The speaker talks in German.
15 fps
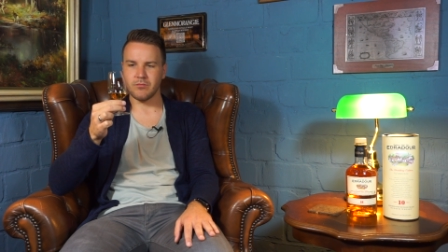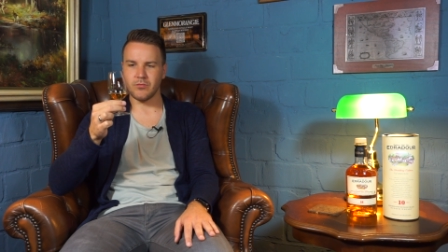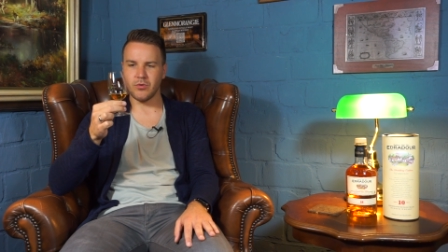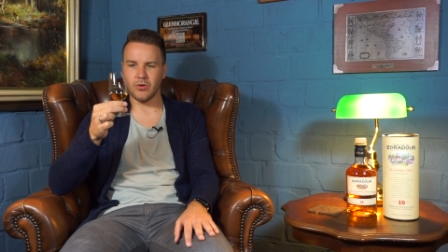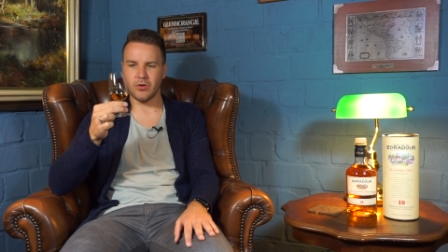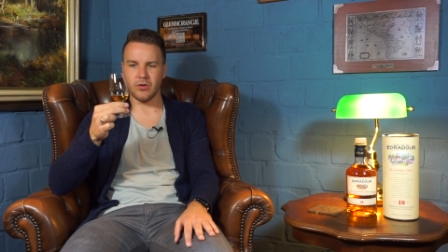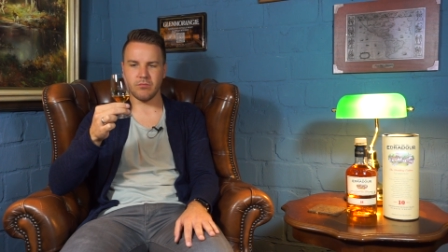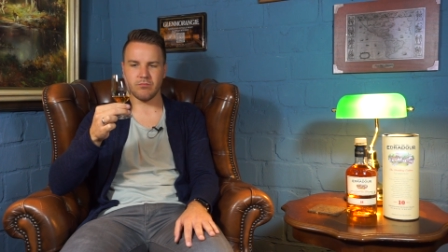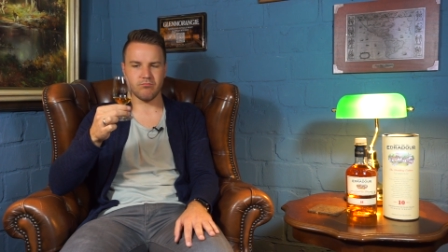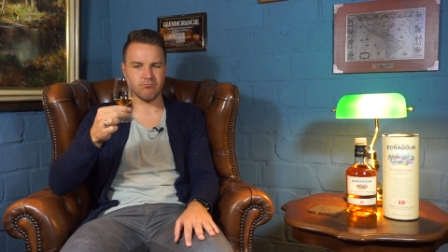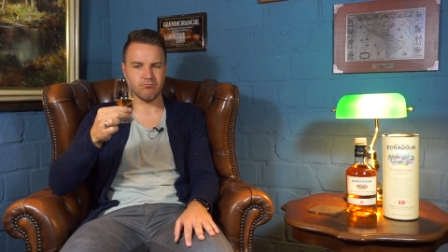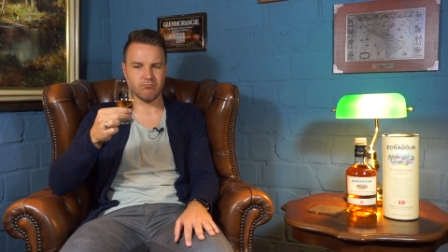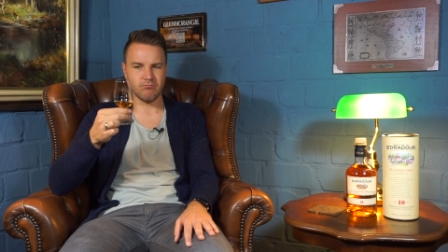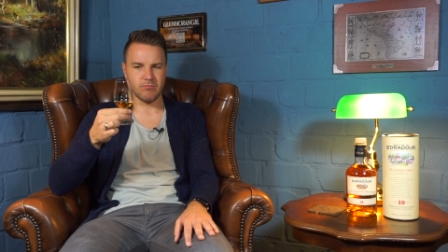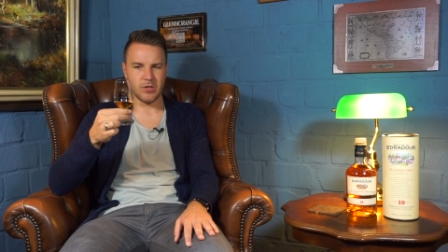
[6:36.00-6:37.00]
Ja,
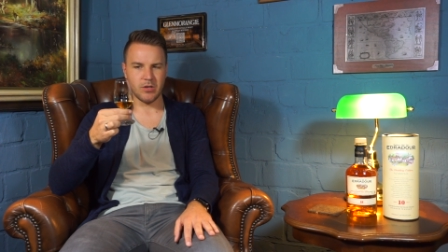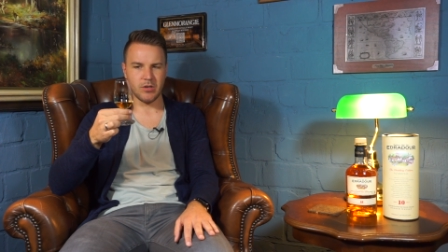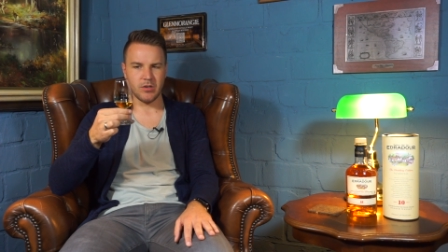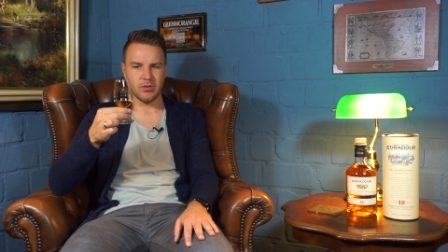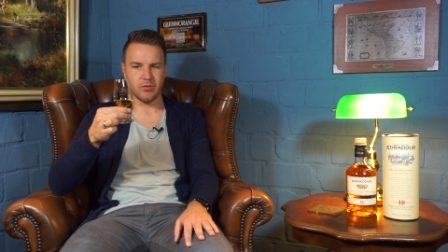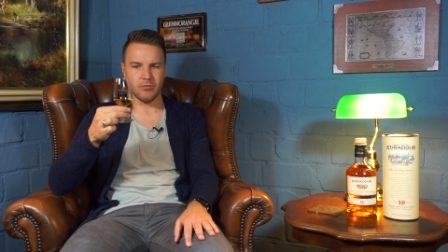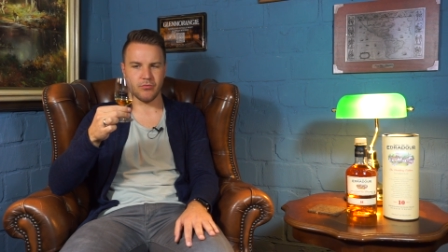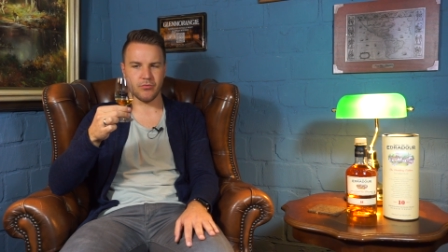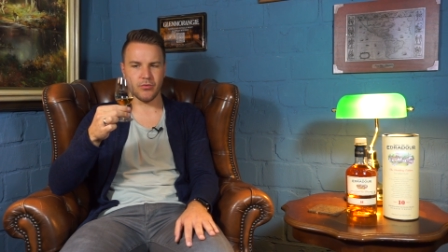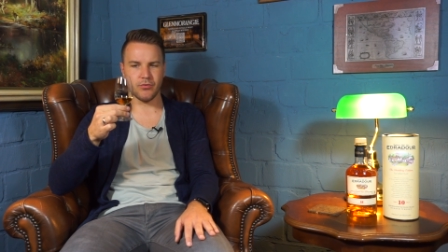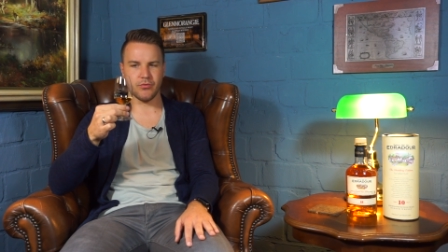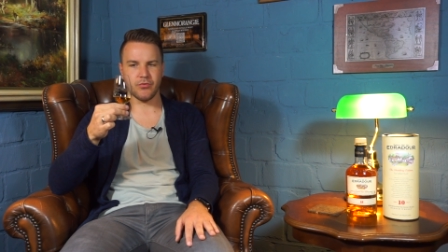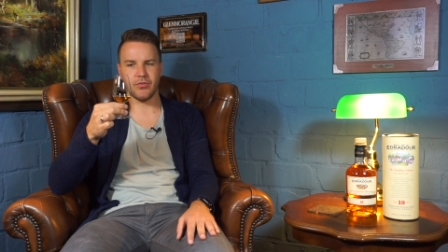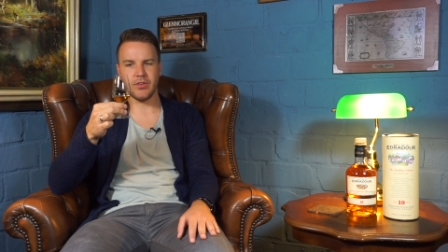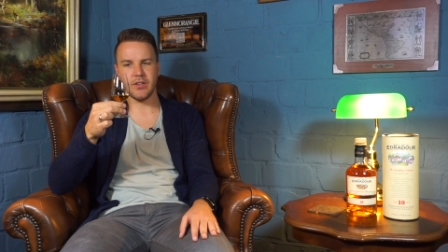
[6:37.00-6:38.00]
für
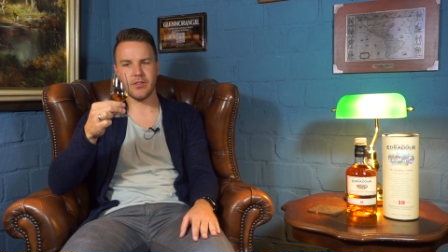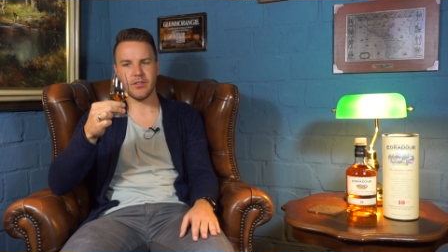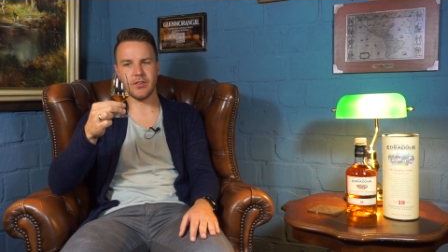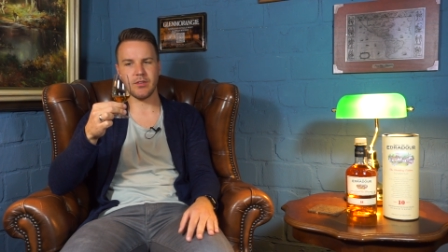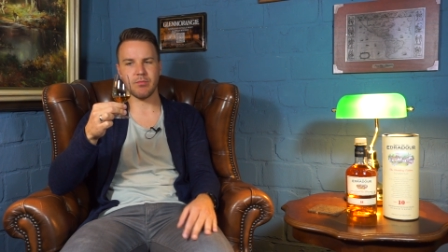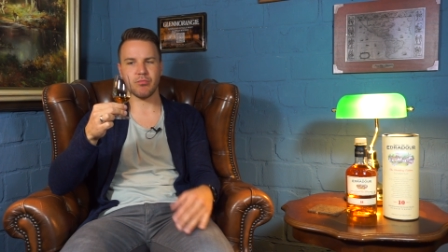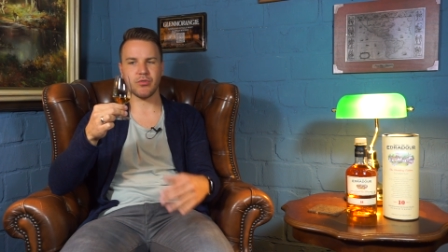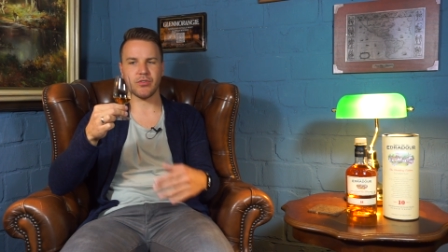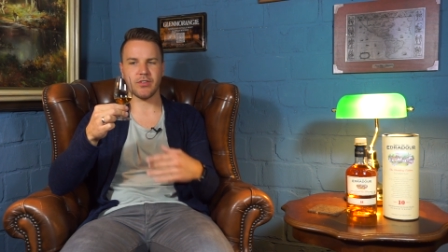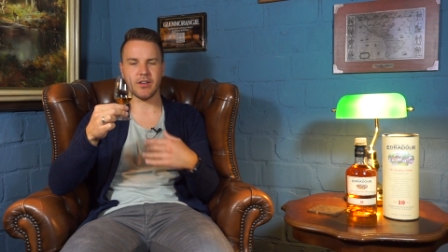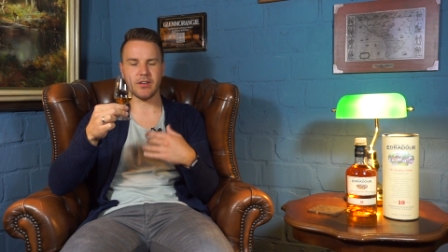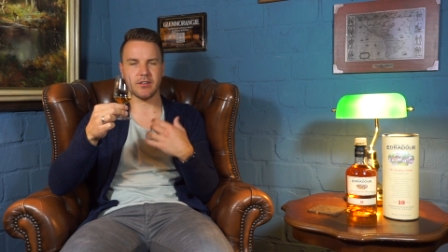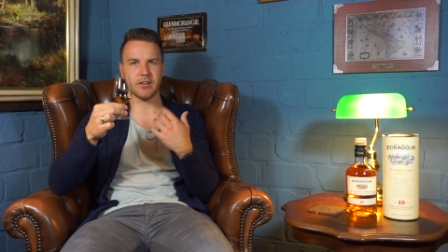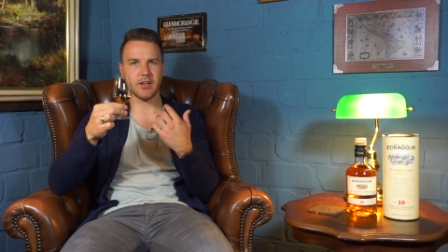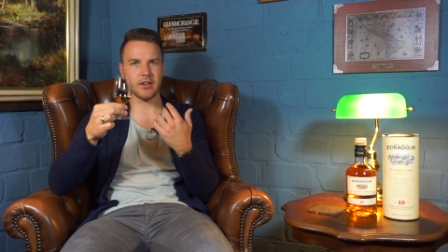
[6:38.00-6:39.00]
40
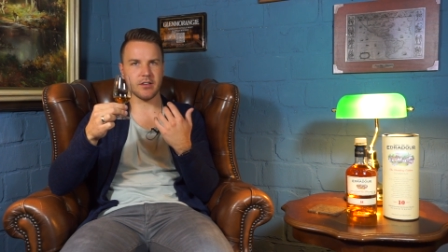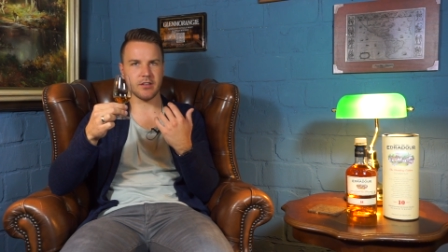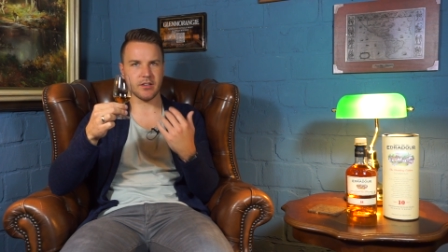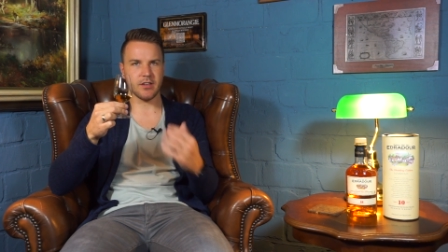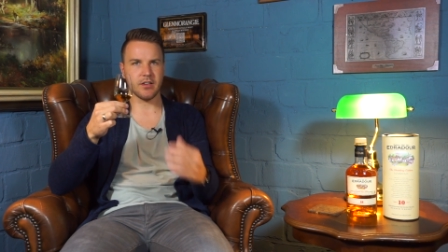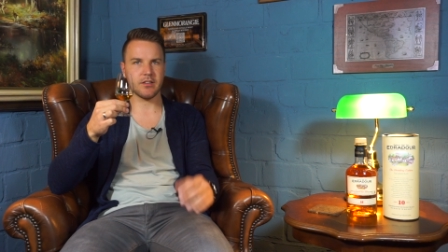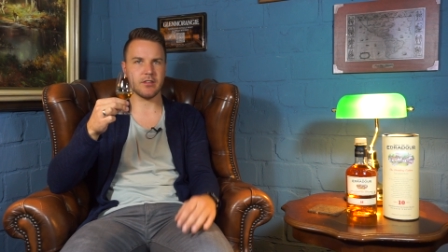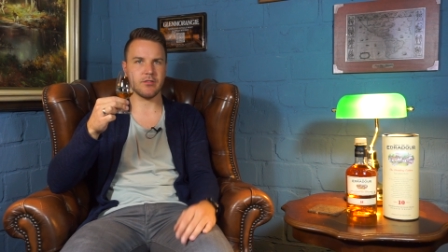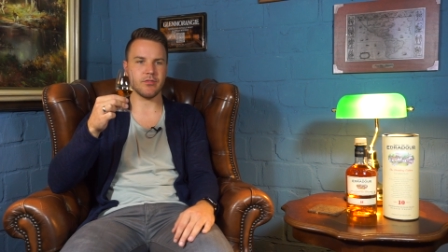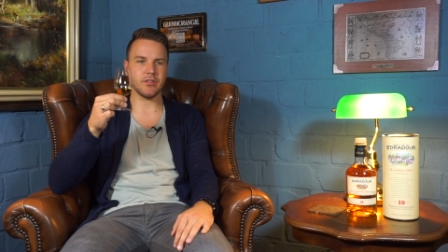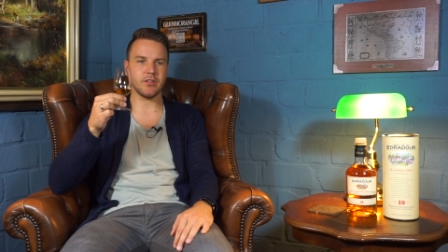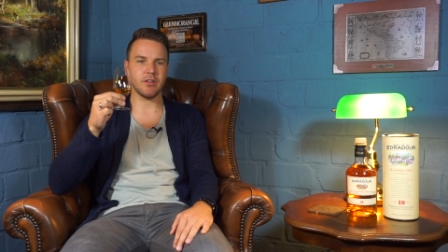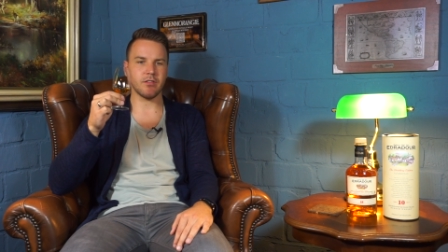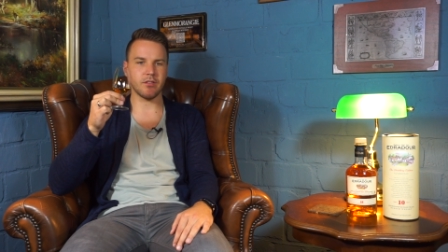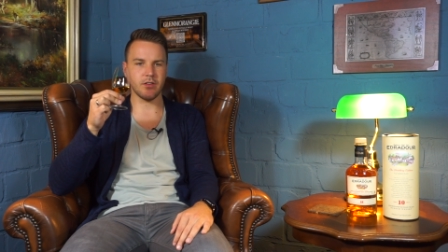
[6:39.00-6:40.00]
Prozent eigentlich relativ
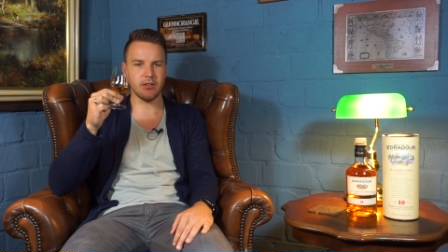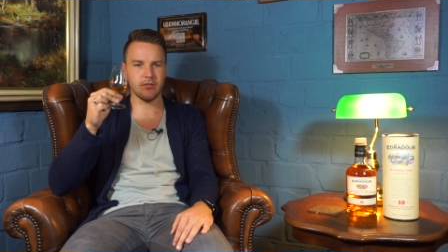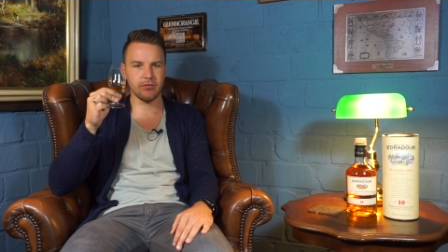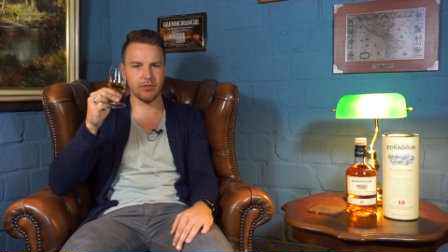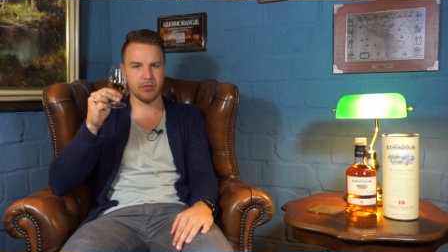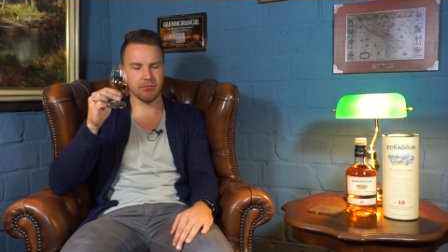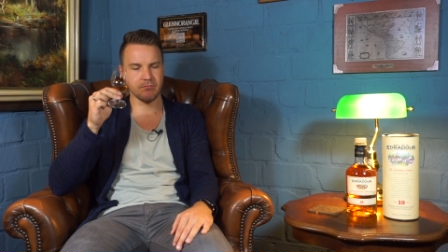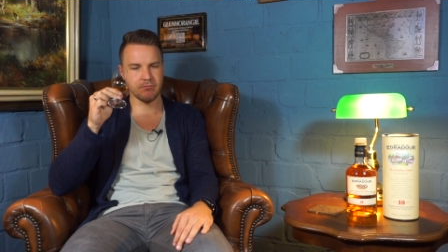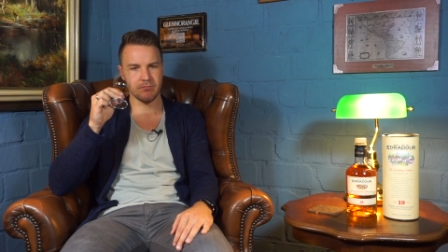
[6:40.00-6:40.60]
intensiv.